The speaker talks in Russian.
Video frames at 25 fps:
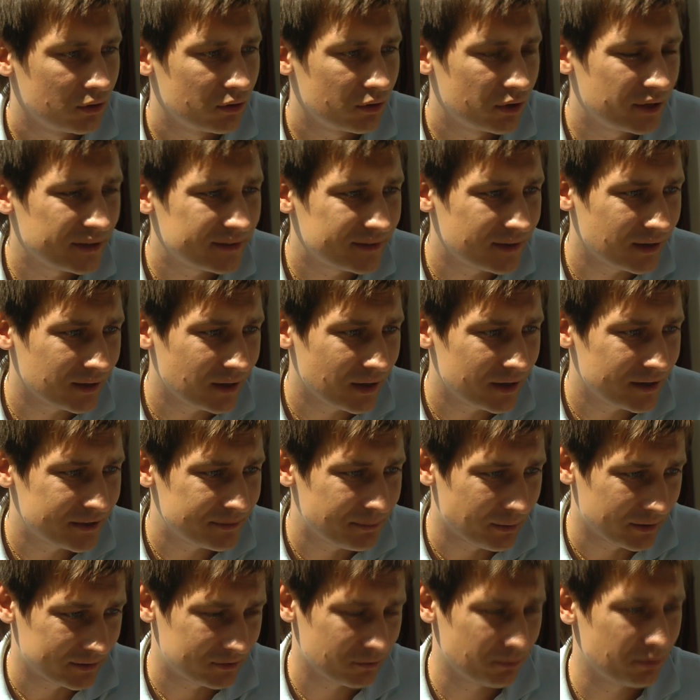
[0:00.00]
Если она не
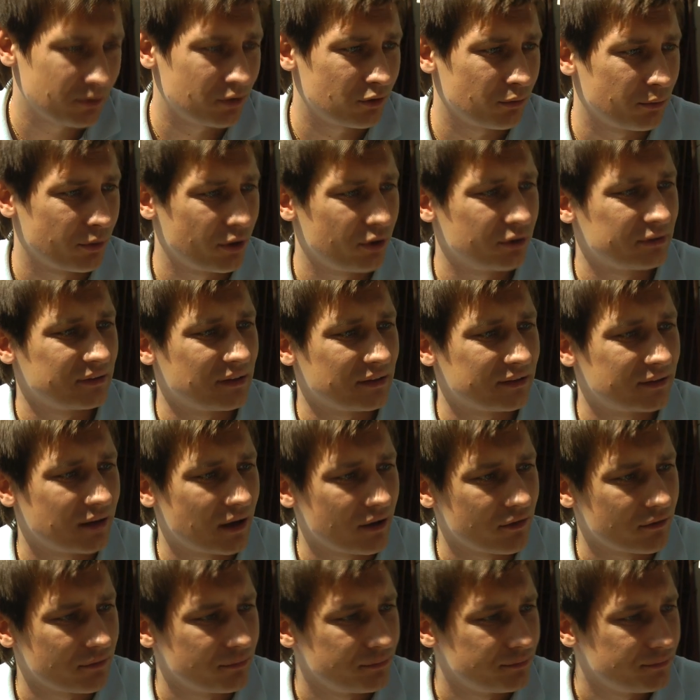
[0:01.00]
способна, то мы ее
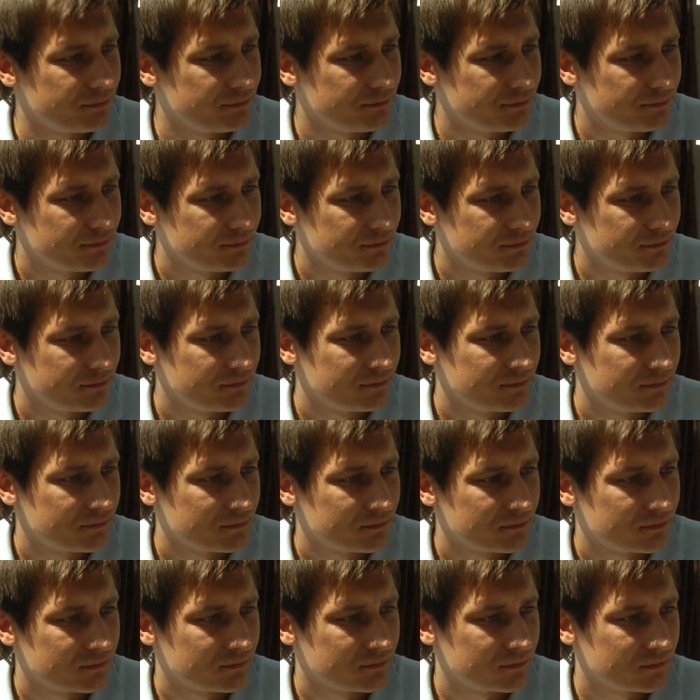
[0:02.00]
заставим.
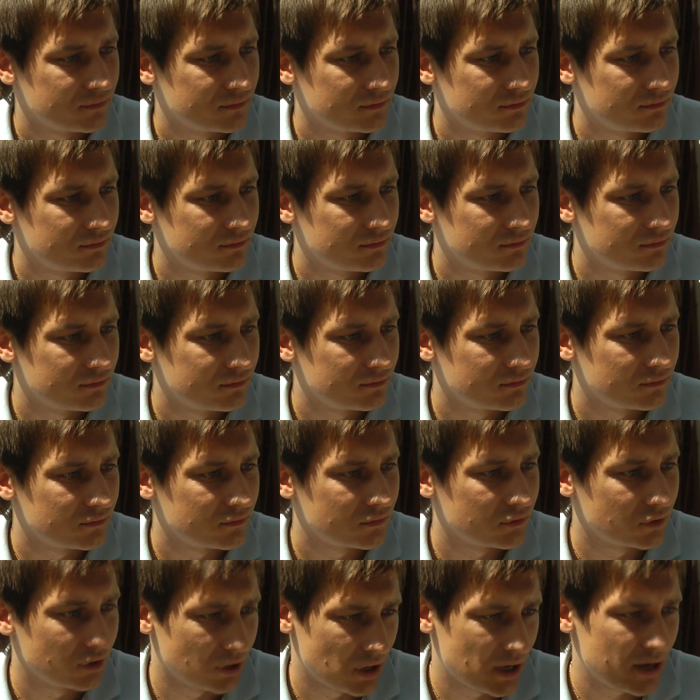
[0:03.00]
Ее можно
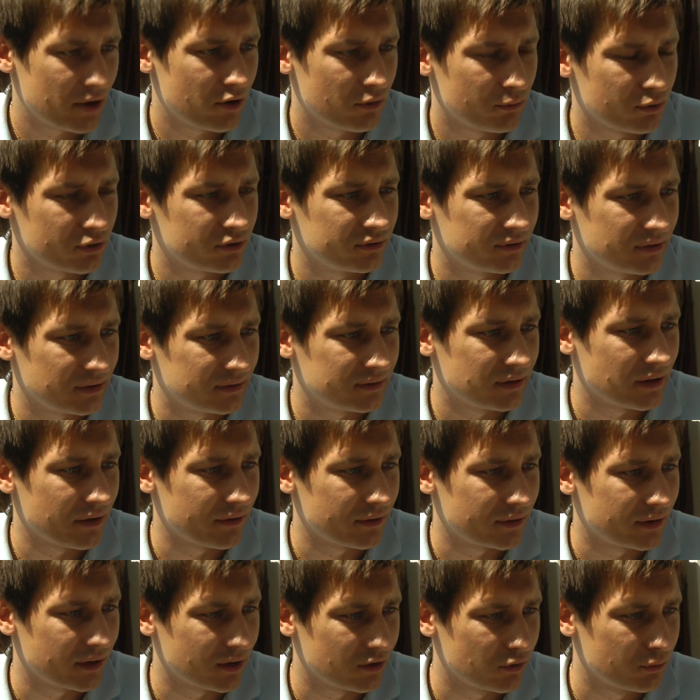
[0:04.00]
заставить? Да, ее можно
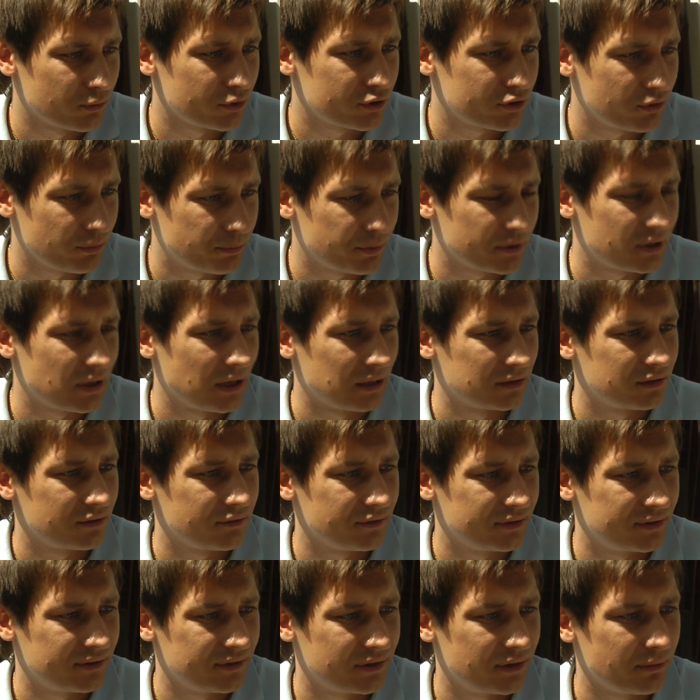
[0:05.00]
заставить. Я думаю, что
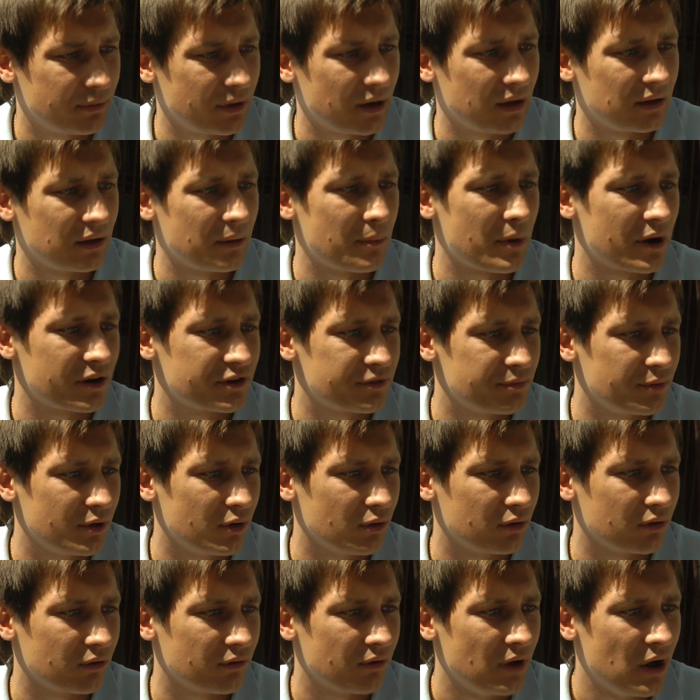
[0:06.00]
15 сентября на марш
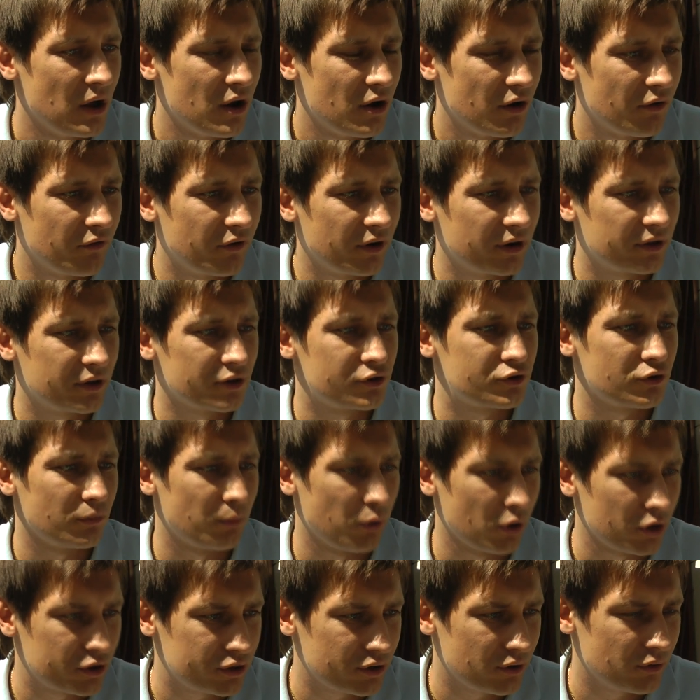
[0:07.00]
миллионов выйдет еще
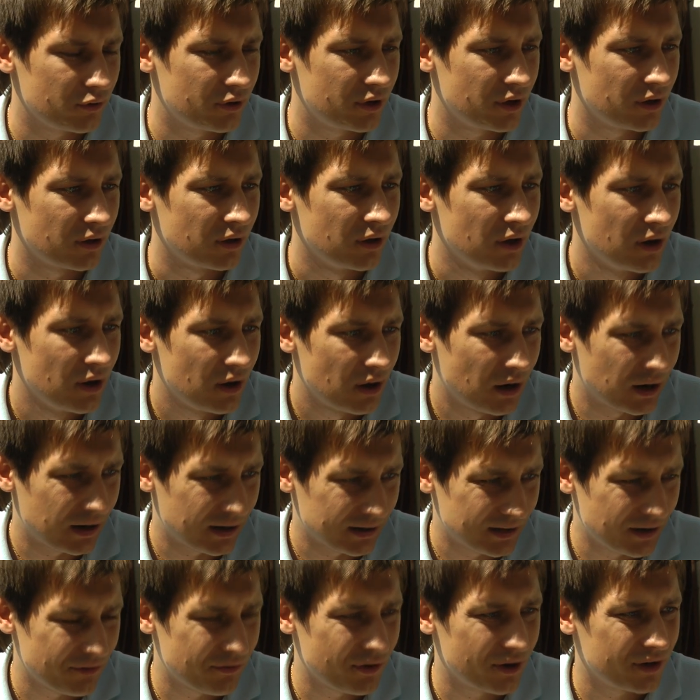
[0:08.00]
больше людей. А
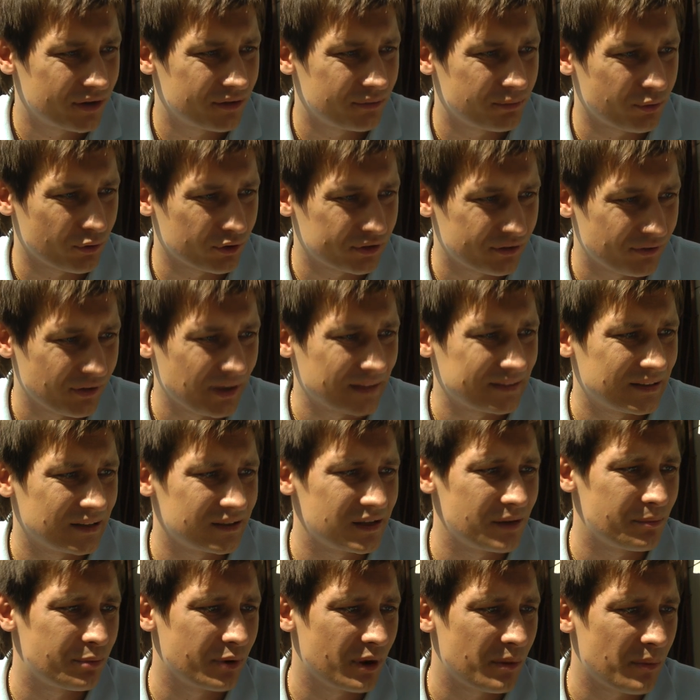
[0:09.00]
когда выйдет, просто власть
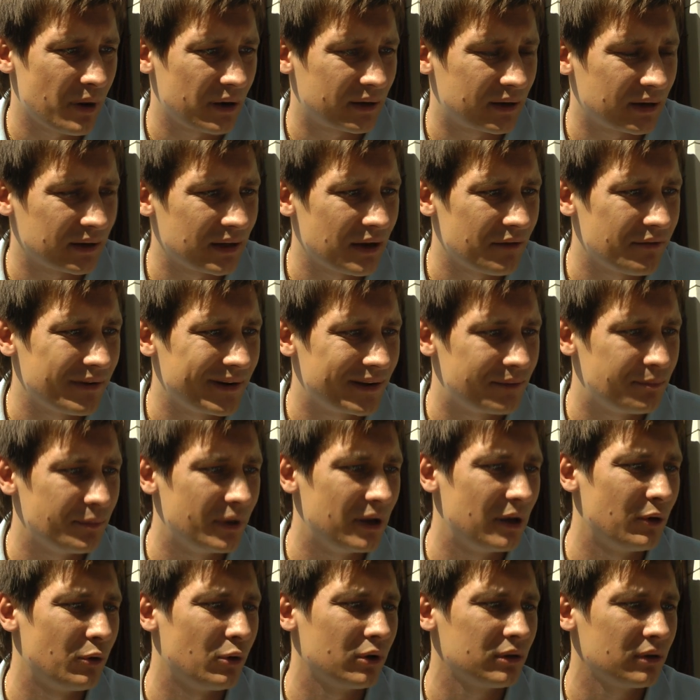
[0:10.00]
должна понимать, когда выйдет
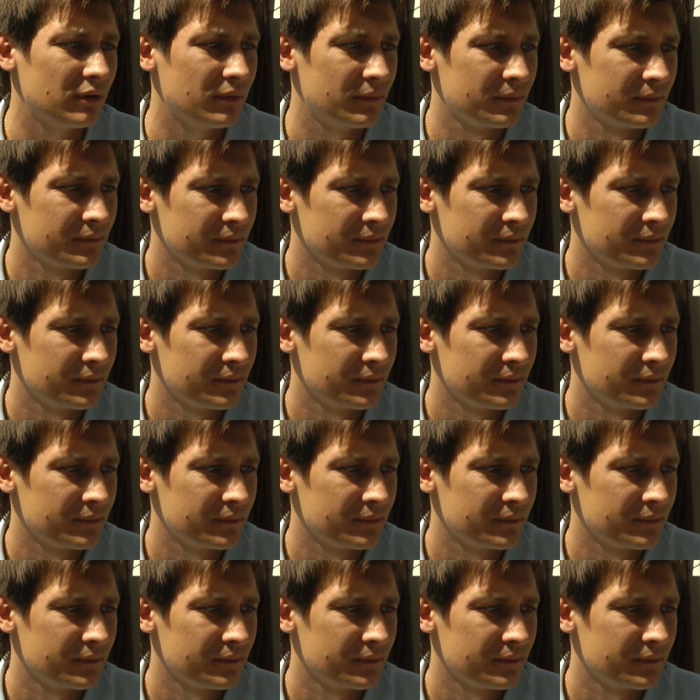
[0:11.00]
миллион,